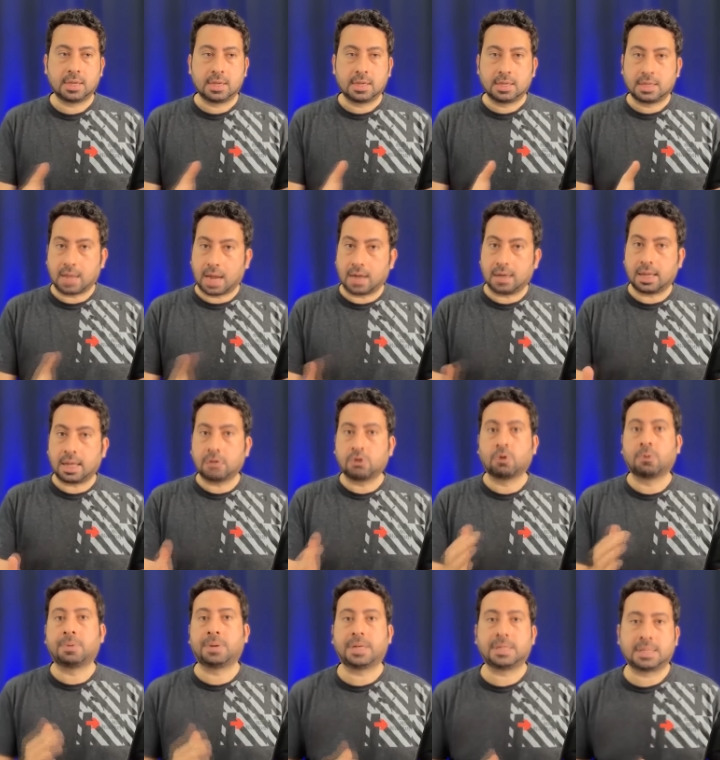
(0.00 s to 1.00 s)
yerden de
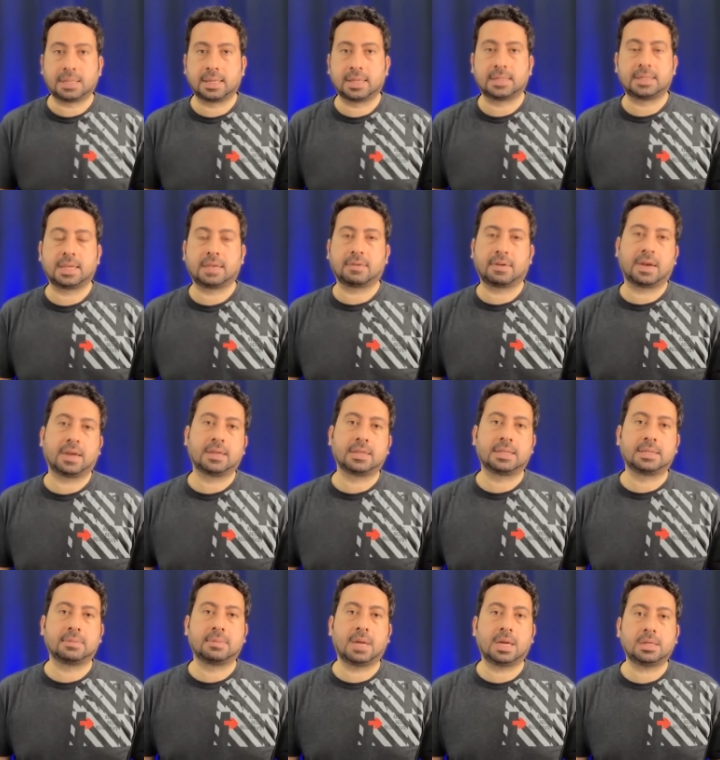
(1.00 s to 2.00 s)
o prese destek veren
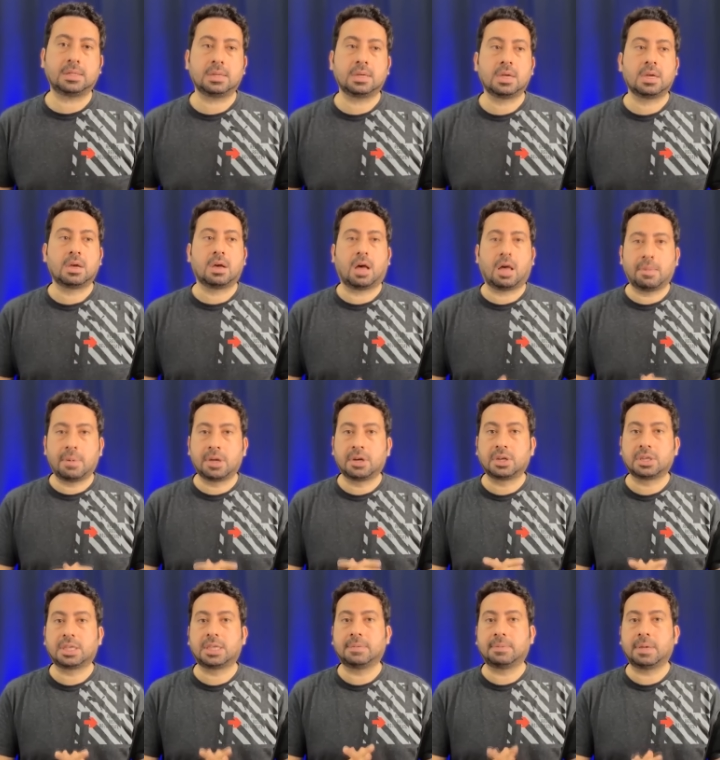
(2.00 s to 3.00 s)
isimler. Ama
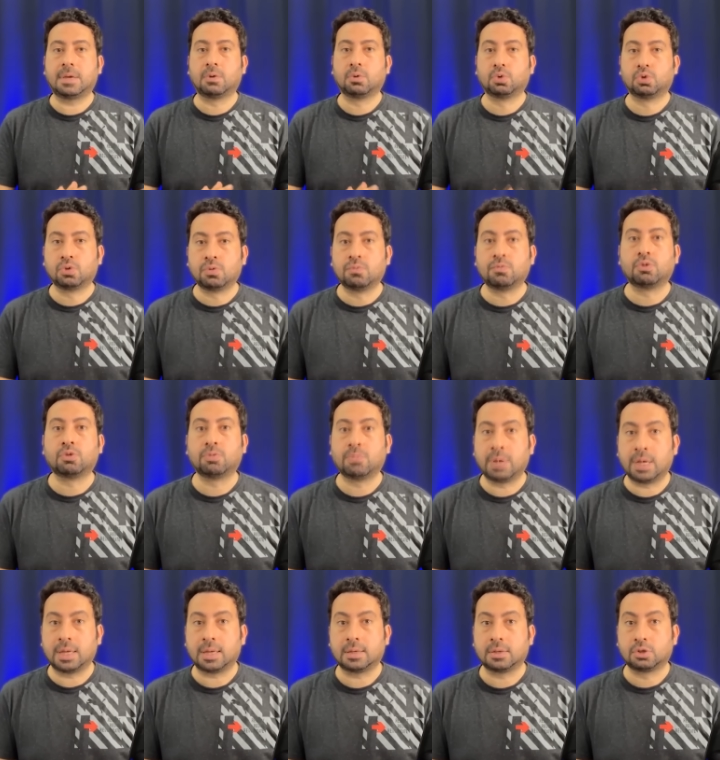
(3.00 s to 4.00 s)
rakibe uzun
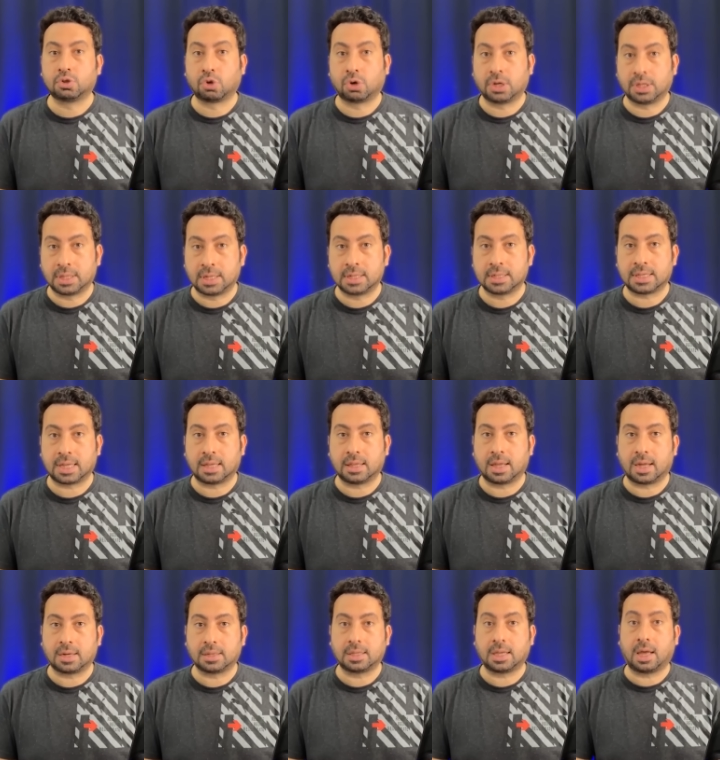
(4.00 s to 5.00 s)
vurmaya zorladığınız
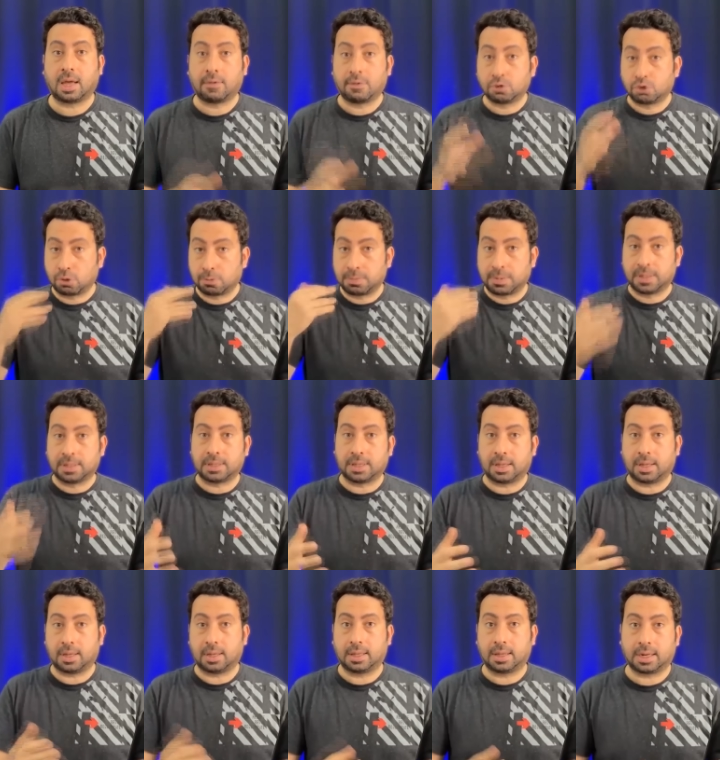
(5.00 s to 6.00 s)
anlarda hava toplarını
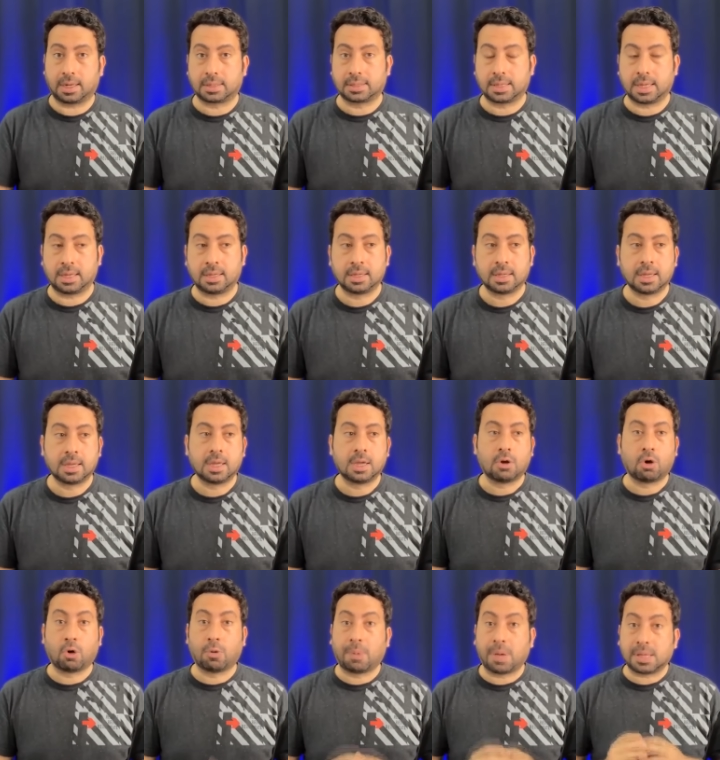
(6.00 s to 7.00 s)
alarak da
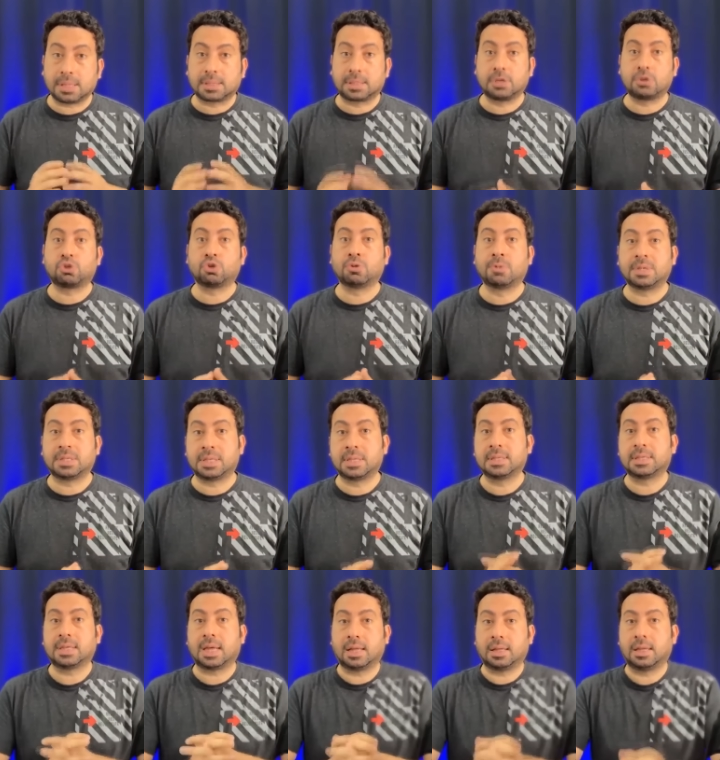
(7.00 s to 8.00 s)
o baskı sürmesini
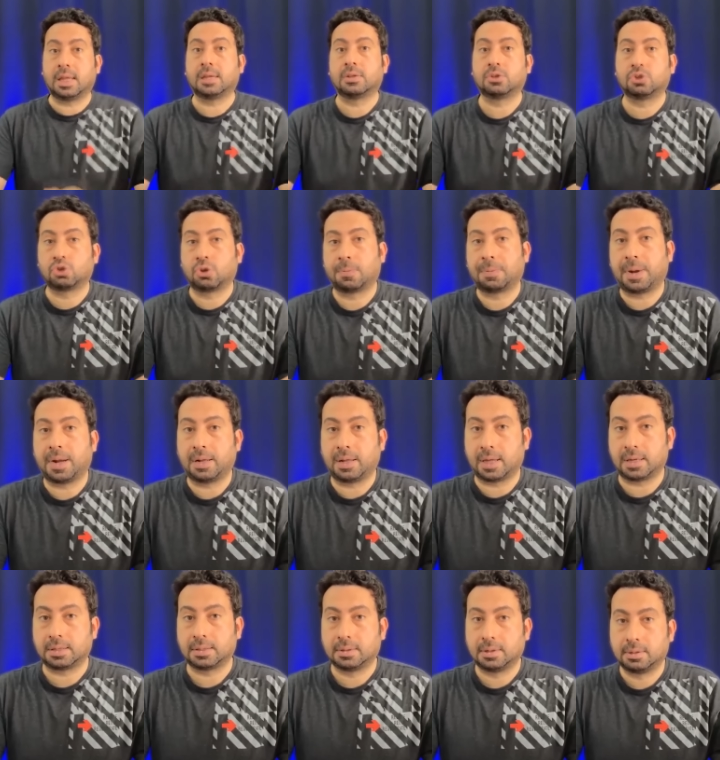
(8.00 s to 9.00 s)
sağlayan
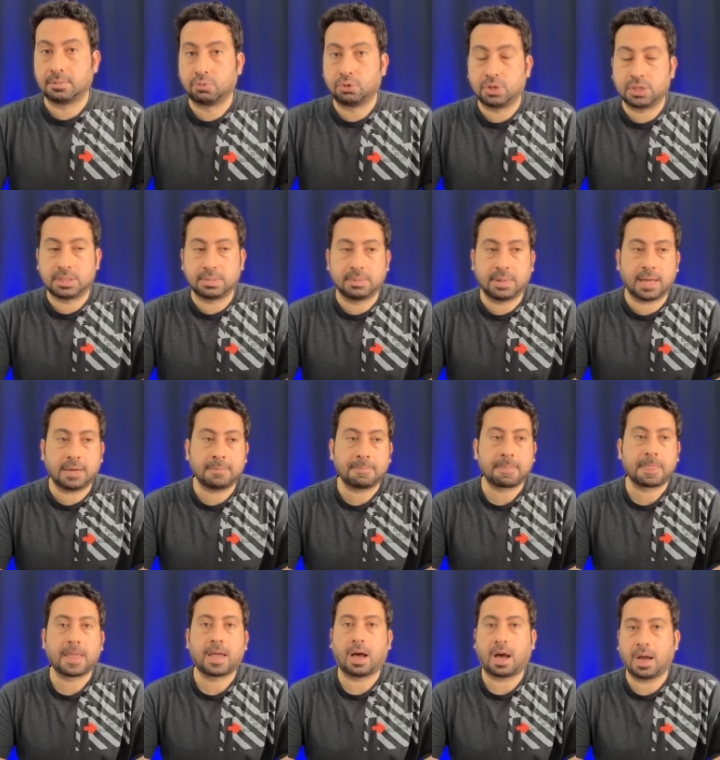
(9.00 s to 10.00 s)
stoperler e, bu isimler.
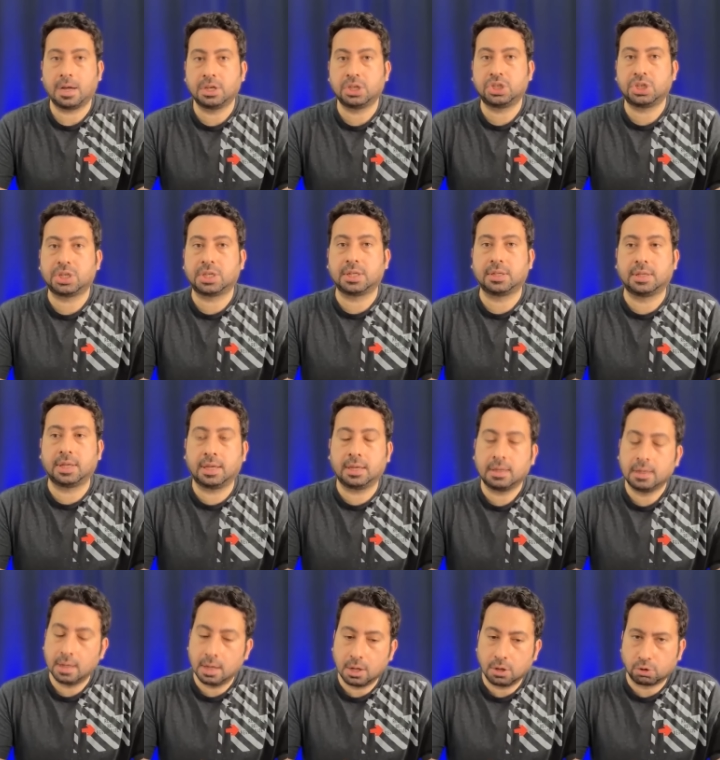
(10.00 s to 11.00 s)
Aynı şekilde
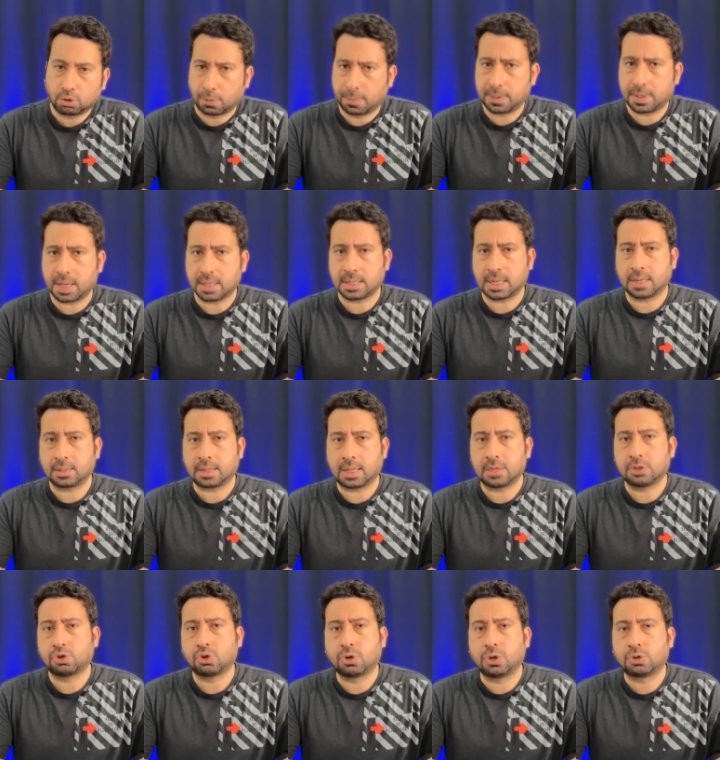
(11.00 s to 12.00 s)
Topu kazandıktan
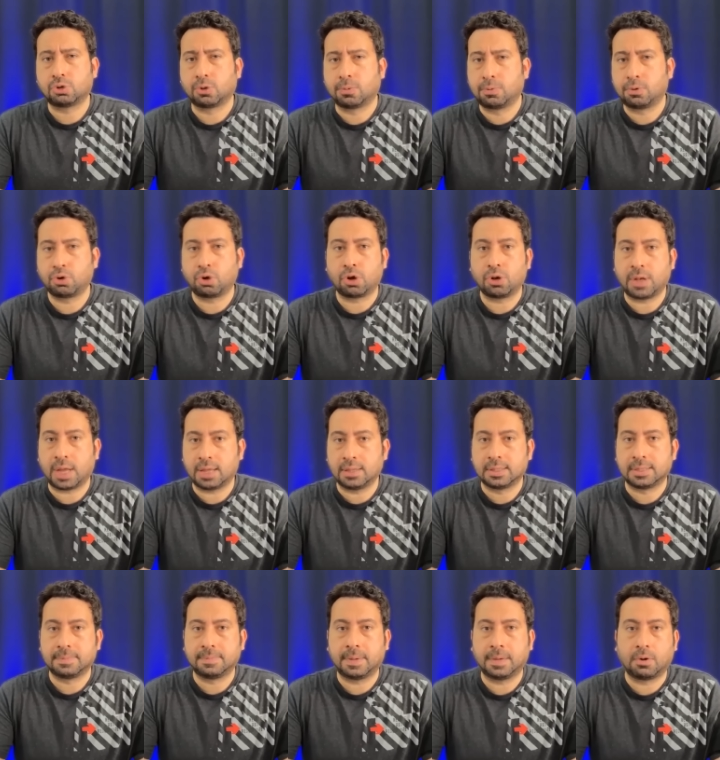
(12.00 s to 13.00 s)
sonra topu
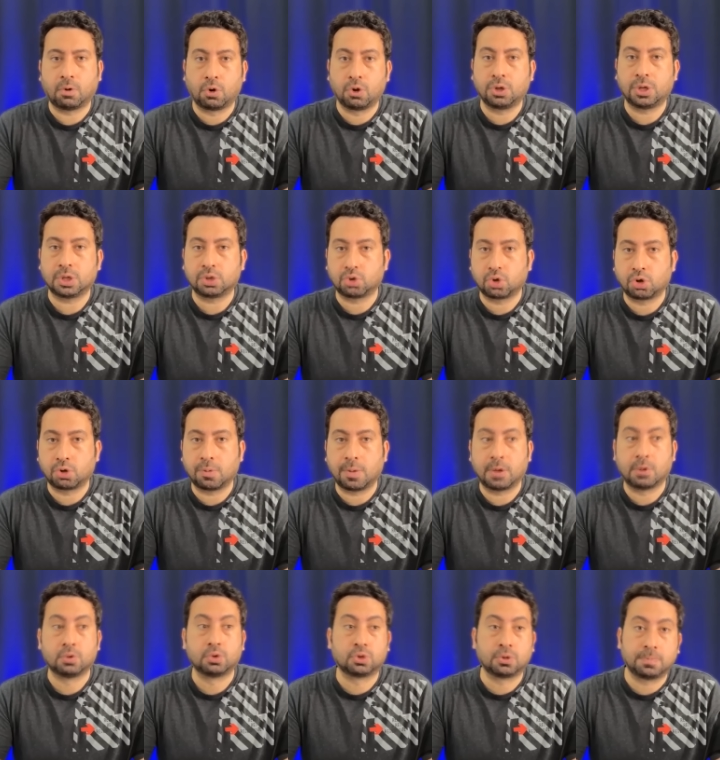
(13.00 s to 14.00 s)
yönlendirme, oyuna
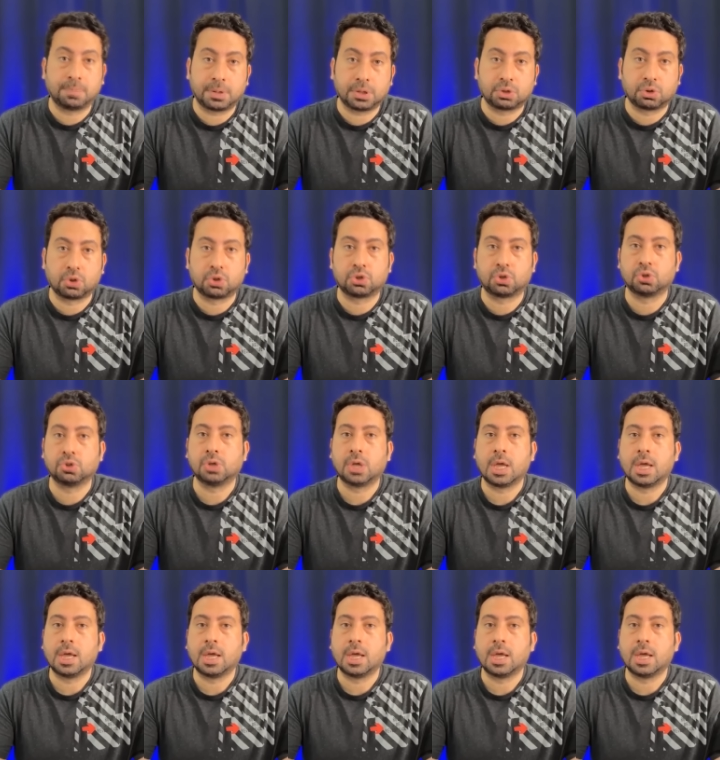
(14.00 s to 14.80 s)
sokma, uzun pas olsun,